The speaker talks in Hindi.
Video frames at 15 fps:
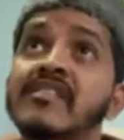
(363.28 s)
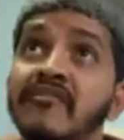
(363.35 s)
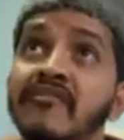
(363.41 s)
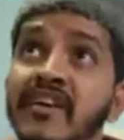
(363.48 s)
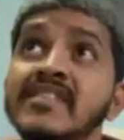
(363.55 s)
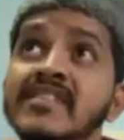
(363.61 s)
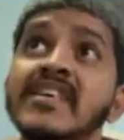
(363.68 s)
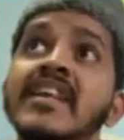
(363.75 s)
को
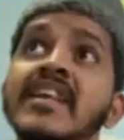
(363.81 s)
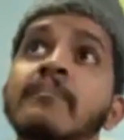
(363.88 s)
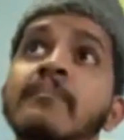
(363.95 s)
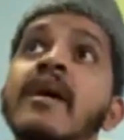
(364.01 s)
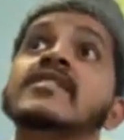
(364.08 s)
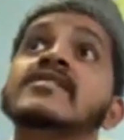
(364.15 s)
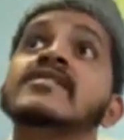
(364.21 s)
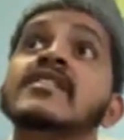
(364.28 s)
अदा करो
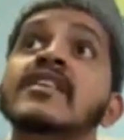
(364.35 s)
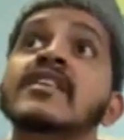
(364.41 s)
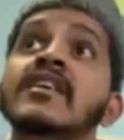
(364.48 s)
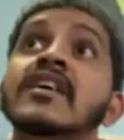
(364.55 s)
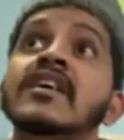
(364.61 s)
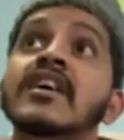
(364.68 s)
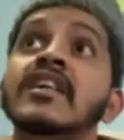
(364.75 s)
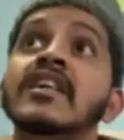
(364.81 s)

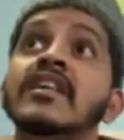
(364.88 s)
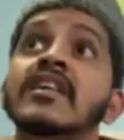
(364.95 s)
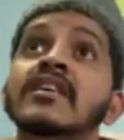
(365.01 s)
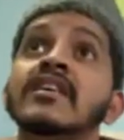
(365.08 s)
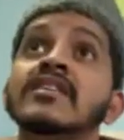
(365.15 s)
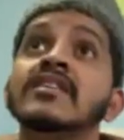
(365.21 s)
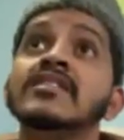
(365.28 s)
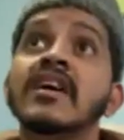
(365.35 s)
फर्ज है
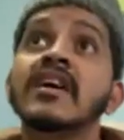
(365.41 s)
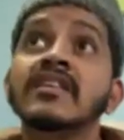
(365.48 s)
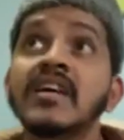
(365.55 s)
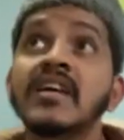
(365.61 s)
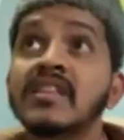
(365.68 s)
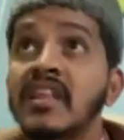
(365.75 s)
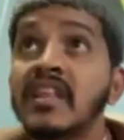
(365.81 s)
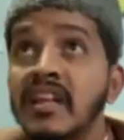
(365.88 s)
नमाज
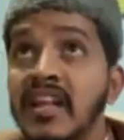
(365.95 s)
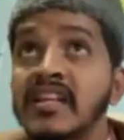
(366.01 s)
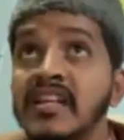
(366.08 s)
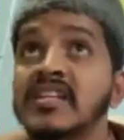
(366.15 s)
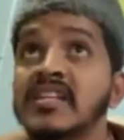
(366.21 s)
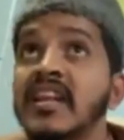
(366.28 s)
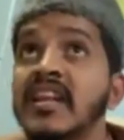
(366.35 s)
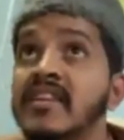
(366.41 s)

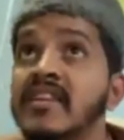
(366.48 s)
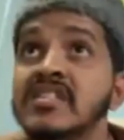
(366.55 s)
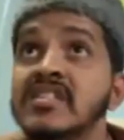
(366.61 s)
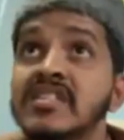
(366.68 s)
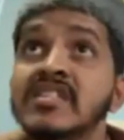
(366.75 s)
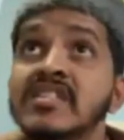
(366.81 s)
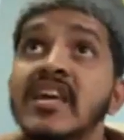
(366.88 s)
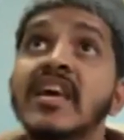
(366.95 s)
जन्नत
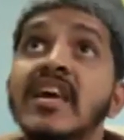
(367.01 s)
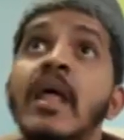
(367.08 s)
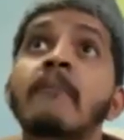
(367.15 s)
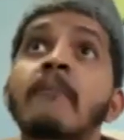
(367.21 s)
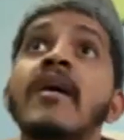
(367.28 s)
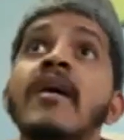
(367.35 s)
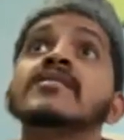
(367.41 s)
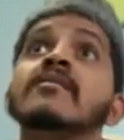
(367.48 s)
तक ले
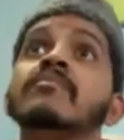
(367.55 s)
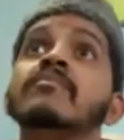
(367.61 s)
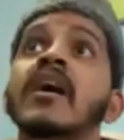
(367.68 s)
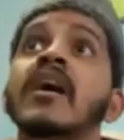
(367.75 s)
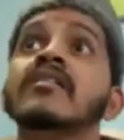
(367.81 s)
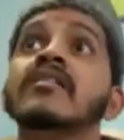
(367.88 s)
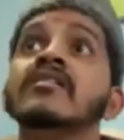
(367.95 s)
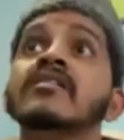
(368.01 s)
जाने वाली
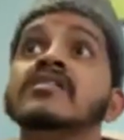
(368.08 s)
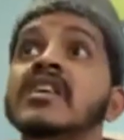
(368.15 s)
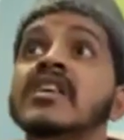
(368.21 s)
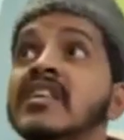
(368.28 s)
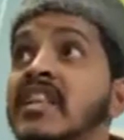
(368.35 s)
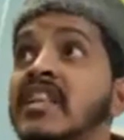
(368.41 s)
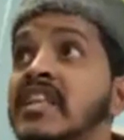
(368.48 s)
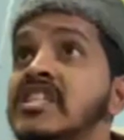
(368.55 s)
चीज़ है यह
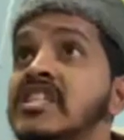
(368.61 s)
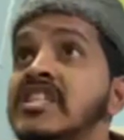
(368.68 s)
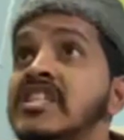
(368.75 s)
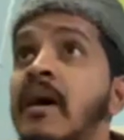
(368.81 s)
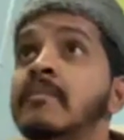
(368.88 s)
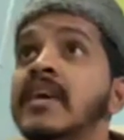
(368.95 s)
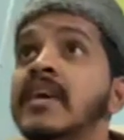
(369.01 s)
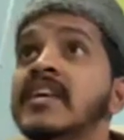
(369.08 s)
नमाज हमना
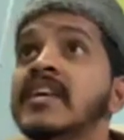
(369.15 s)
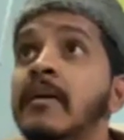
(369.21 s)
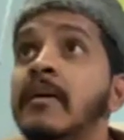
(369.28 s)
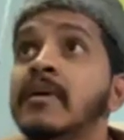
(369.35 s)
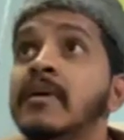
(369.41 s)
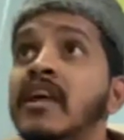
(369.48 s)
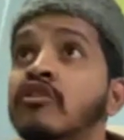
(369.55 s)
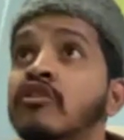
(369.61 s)

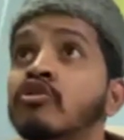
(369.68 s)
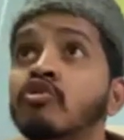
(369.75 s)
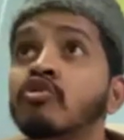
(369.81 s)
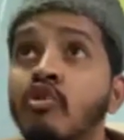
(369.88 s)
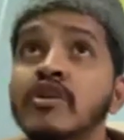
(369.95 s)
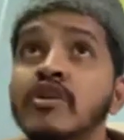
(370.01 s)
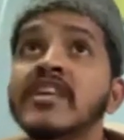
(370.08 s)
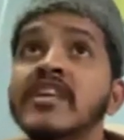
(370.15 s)
जन्नत की
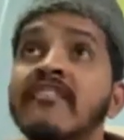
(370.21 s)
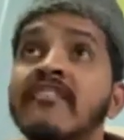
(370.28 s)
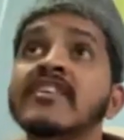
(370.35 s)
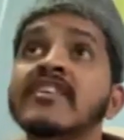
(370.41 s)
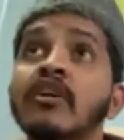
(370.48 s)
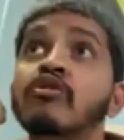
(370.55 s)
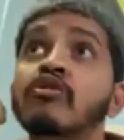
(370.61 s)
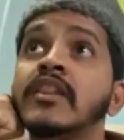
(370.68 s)
चाबी है चाबी
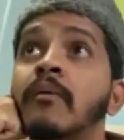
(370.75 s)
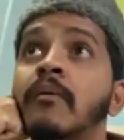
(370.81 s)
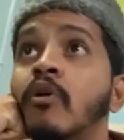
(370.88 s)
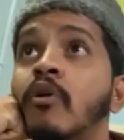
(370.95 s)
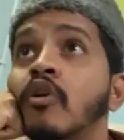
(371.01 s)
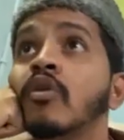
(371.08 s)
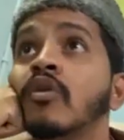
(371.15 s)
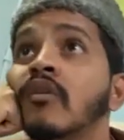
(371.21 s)
नहीं तो
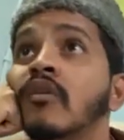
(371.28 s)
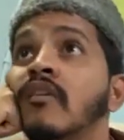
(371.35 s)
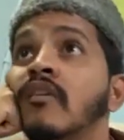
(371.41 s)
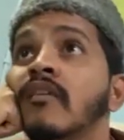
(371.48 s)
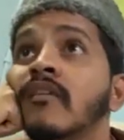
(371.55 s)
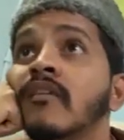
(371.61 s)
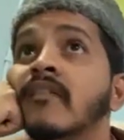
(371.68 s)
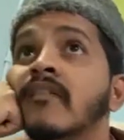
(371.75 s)
कौन सा दरवाज़ा
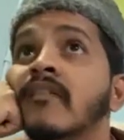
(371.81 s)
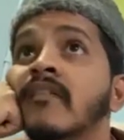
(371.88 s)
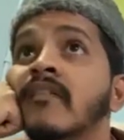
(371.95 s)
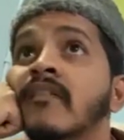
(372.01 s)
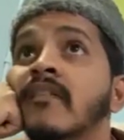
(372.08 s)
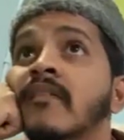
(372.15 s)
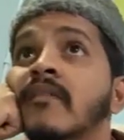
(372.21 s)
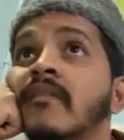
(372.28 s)
खुलता बोलो